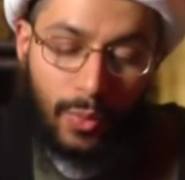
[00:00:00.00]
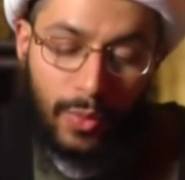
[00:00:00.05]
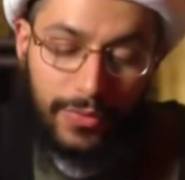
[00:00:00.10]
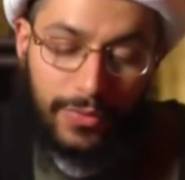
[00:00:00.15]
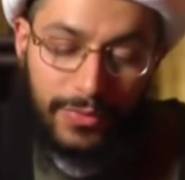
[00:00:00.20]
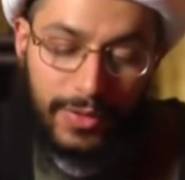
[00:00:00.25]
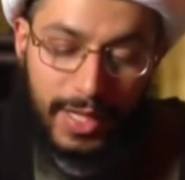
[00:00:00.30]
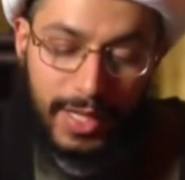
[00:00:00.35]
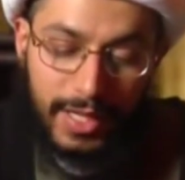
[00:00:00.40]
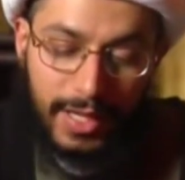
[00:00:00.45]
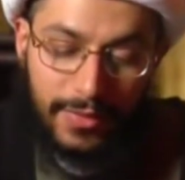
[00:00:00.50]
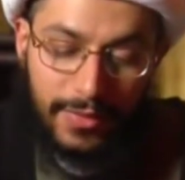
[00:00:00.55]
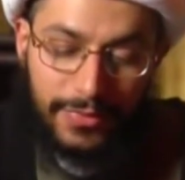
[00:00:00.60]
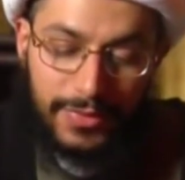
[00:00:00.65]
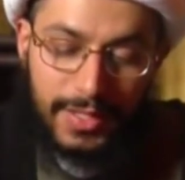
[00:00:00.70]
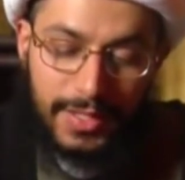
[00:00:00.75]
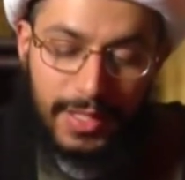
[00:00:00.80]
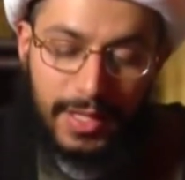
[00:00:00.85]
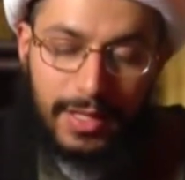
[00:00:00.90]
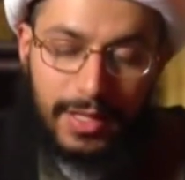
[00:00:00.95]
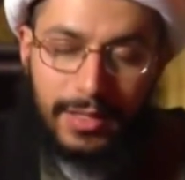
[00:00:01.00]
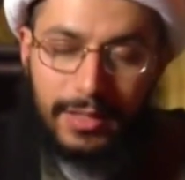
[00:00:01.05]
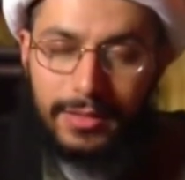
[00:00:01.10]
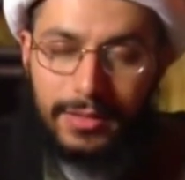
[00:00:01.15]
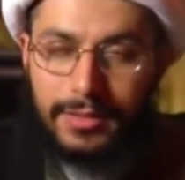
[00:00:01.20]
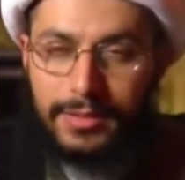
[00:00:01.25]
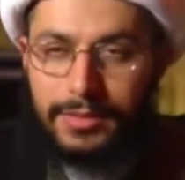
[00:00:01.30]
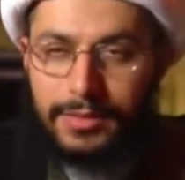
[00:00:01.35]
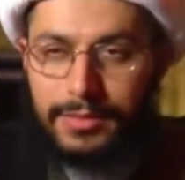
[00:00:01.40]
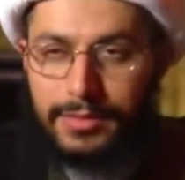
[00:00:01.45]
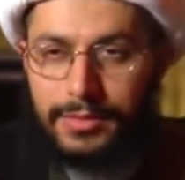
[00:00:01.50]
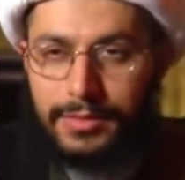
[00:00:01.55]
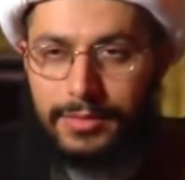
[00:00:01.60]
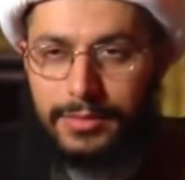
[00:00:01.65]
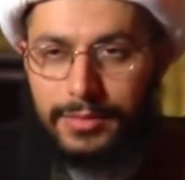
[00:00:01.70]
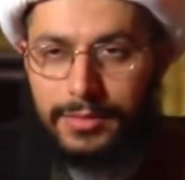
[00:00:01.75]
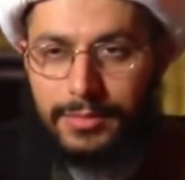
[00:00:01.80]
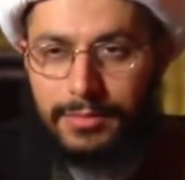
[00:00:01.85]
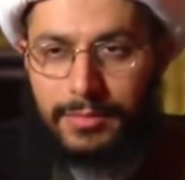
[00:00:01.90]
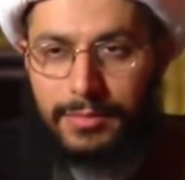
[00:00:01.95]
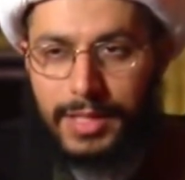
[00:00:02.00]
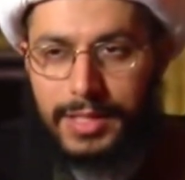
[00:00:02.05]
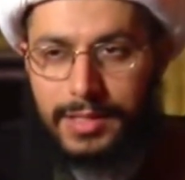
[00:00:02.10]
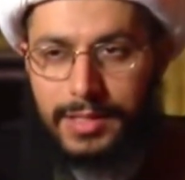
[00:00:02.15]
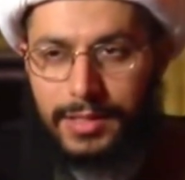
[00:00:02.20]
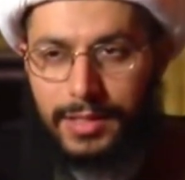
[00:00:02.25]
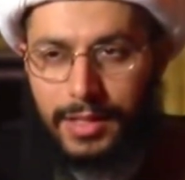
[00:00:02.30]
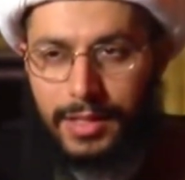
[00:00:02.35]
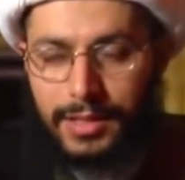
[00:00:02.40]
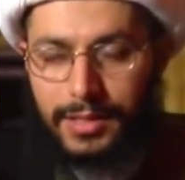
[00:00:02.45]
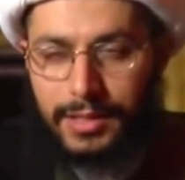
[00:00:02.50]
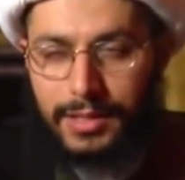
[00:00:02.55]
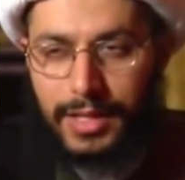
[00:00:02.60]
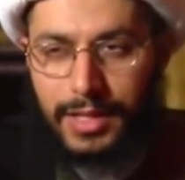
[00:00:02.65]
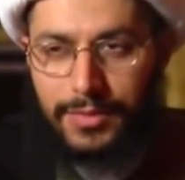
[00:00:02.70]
وفي نفس المصدر